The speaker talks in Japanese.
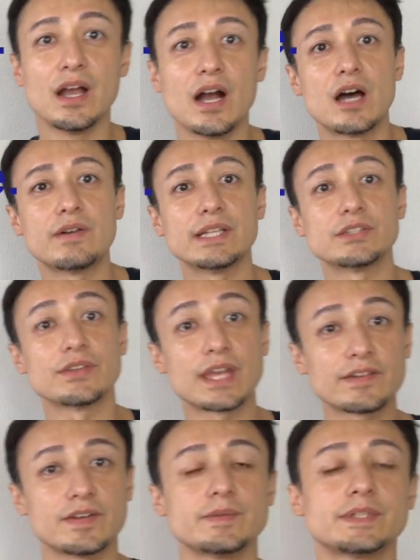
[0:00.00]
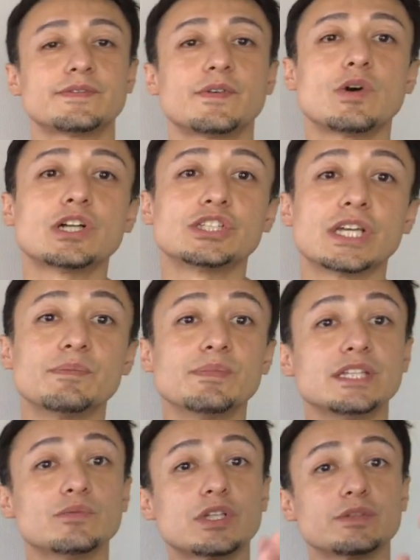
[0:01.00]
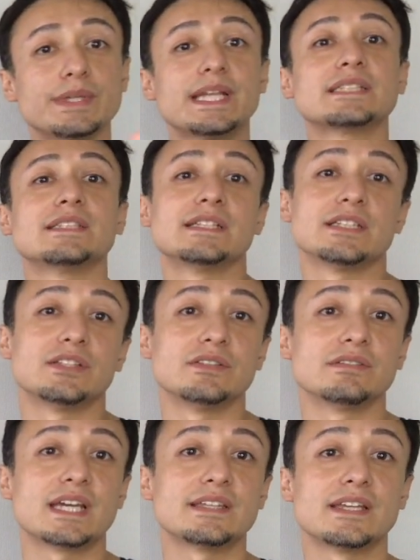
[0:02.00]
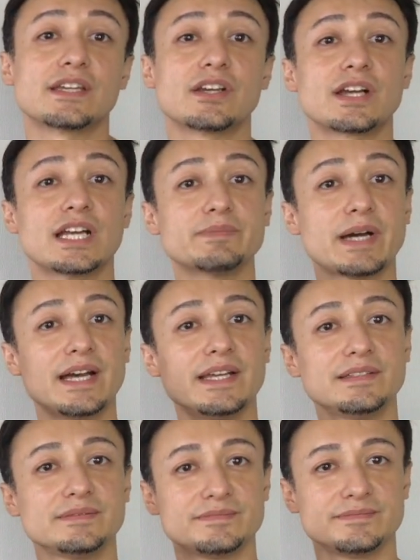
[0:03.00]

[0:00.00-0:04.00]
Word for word: Alright, so thank you very much for watching and please watch my next lesson too. Okay, take care guys. Bye!